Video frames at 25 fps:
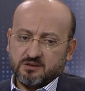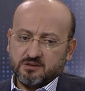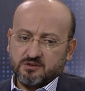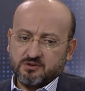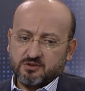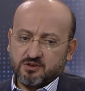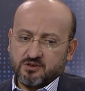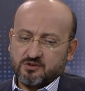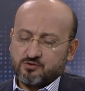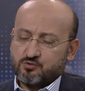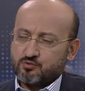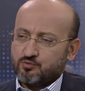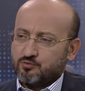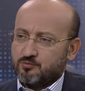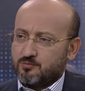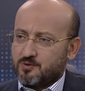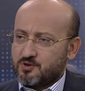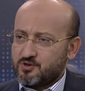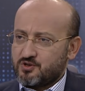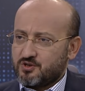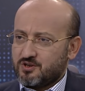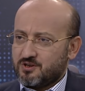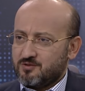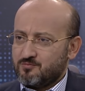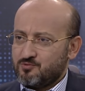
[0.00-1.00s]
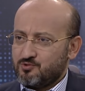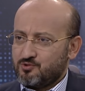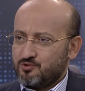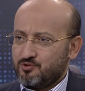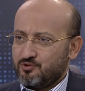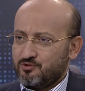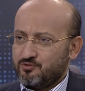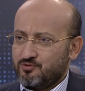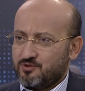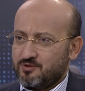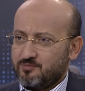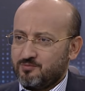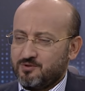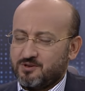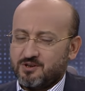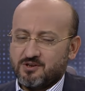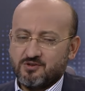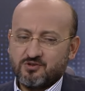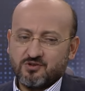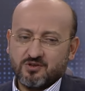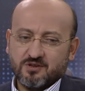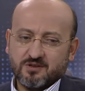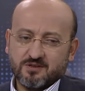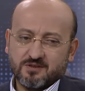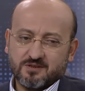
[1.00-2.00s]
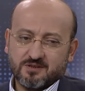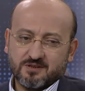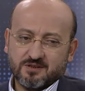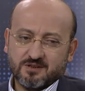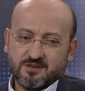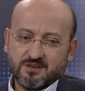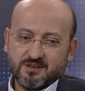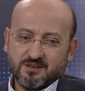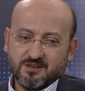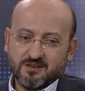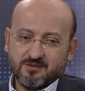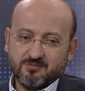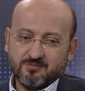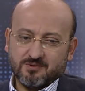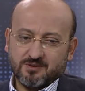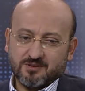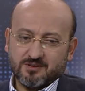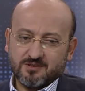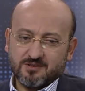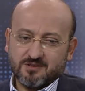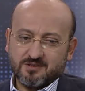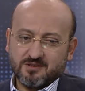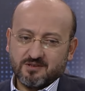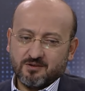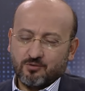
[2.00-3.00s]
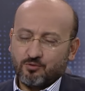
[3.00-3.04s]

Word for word: işte Cumhurbaşkanımız diyor diyor bir gece ansın gelebiliriz evet.